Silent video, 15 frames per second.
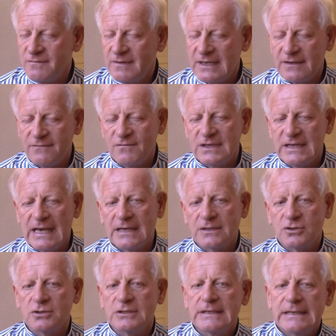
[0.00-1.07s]
viene
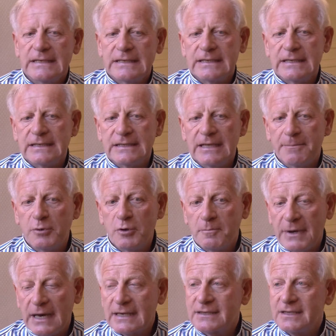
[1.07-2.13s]
invidiato eh, da più
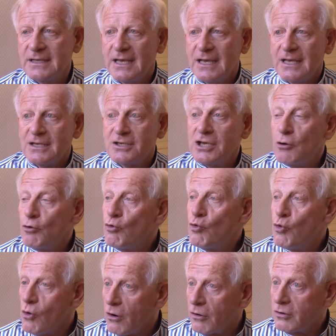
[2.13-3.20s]
parti, c'è un
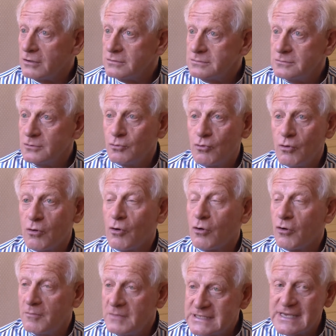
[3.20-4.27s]
cuoco, un cuoco
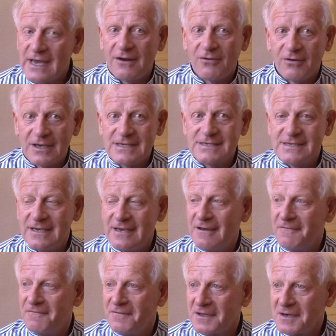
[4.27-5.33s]
comisano che si è
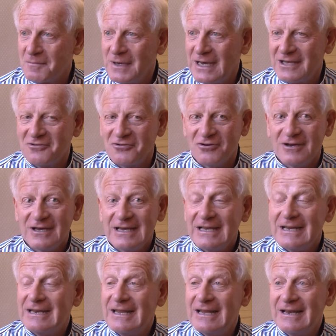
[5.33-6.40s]
affermato
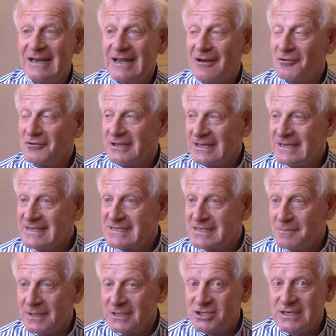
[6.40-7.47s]
nella
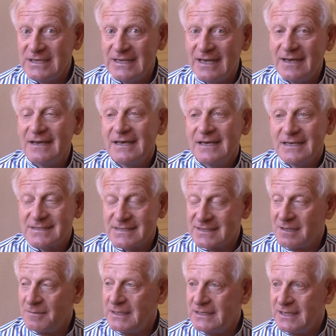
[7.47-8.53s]
lontanissima Cina,
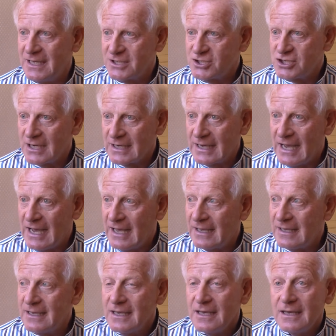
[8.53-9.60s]
esattamente a
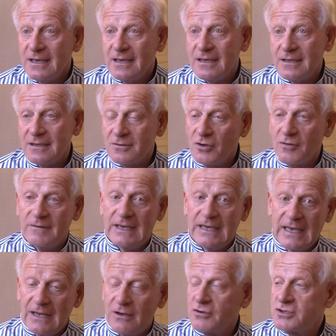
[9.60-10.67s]
Shanghai, eh,
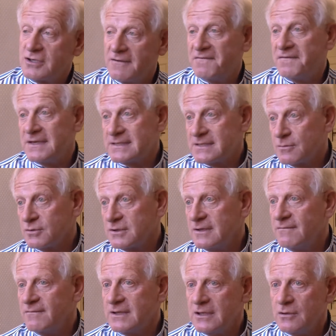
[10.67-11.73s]
dove è lo chef
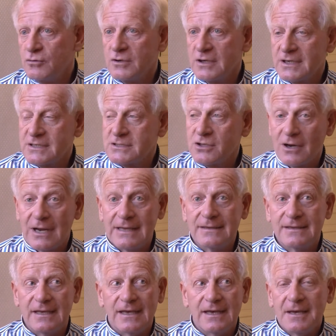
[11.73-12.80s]
esecutivo di un
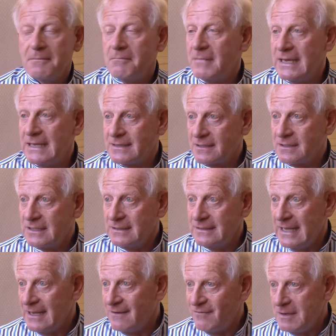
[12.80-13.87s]
ristorante meta di,
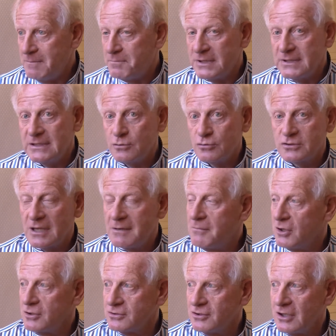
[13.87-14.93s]
dei VIP di tutto il
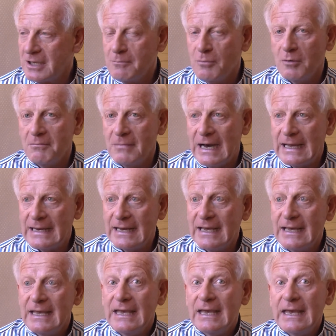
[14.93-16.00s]
mondo, il Bombana,
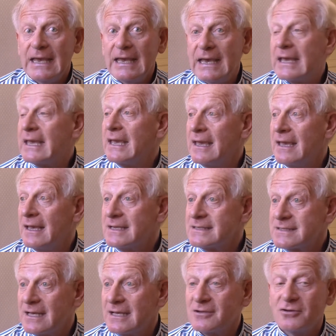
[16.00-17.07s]
e che è
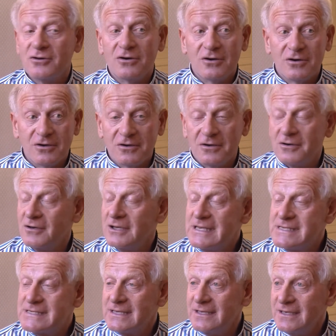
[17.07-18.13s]
stato
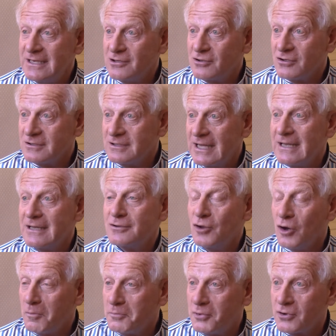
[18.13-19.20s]
insignito del
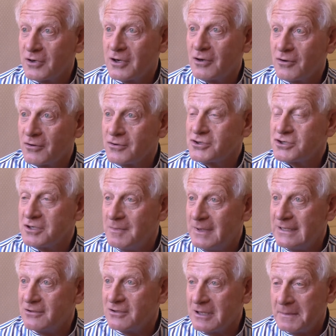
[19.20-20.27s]
doppio
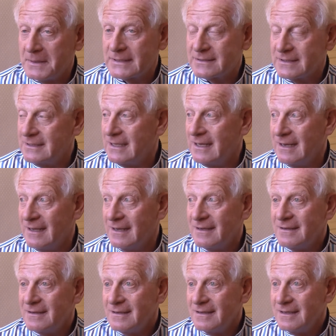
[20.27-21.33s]
riconoscimento da parte della
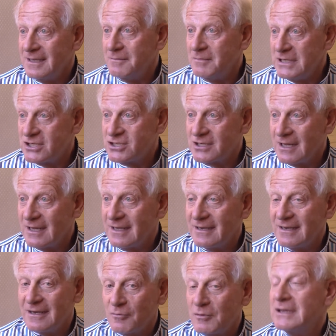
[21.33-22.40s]
eh,
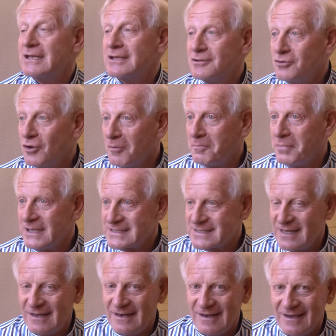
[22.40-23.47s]
Michelin, quindi doppia
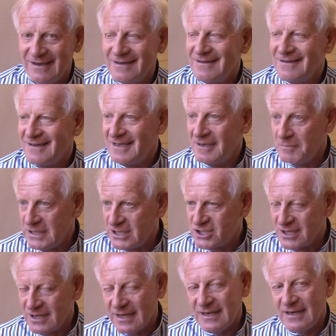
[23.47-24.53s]
stella eh,
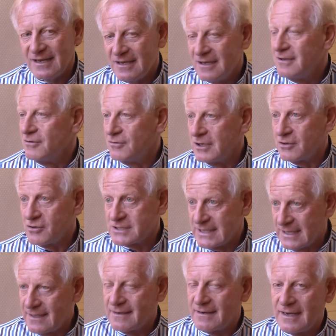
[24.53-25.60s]
Michelin, una cosa
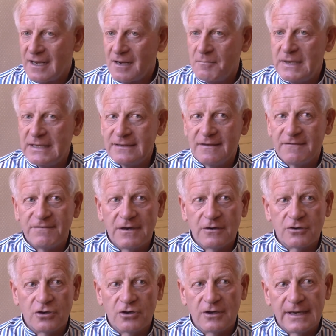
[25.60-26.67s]
che realmente fa
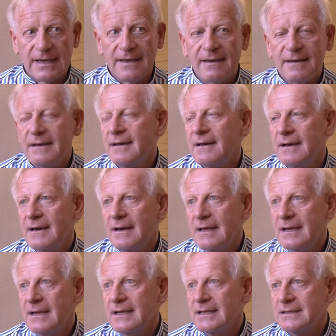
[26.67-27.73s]
onore a
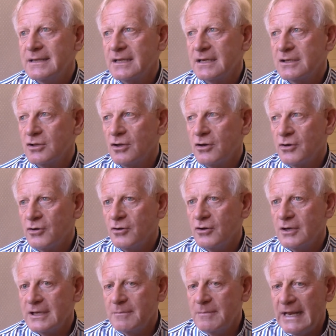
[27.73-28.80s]
al
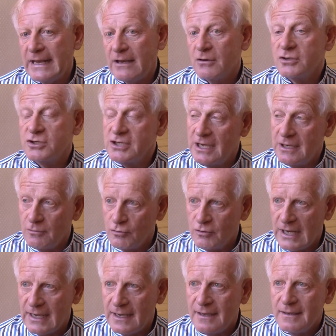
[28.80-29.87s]
territorio ibleo. C'è
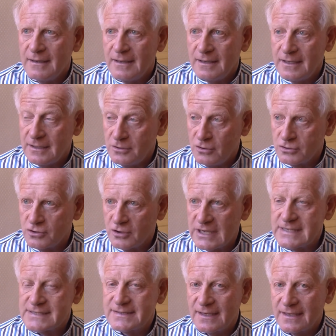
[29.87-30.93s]
una eh,
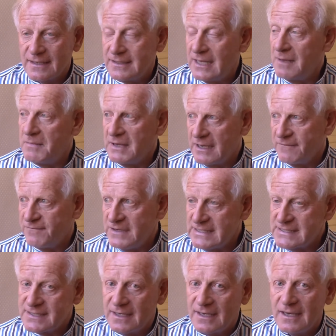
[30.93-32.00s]
dottoressa accademica
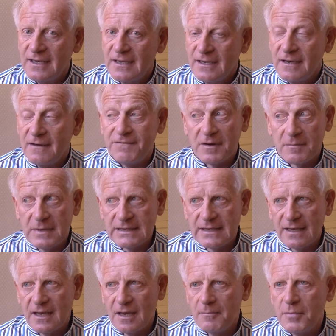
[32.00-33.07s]
fisica affermata
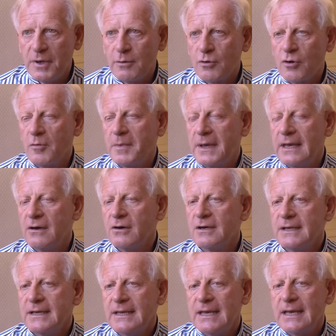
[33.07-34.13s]
in campo europeo,
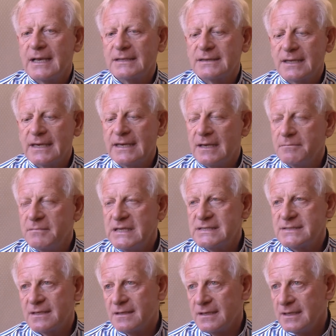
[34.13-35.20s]
è Caterina
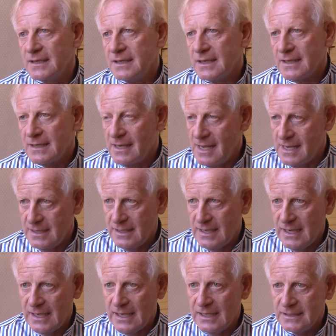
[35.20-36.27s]
Bischeri, lei
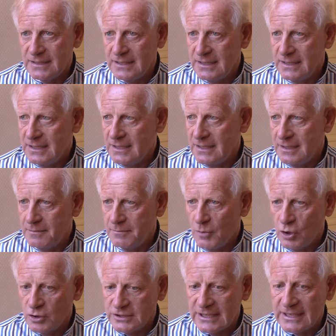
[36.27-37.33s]
è di
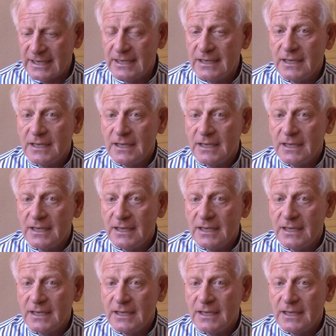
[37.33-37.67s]
Modica.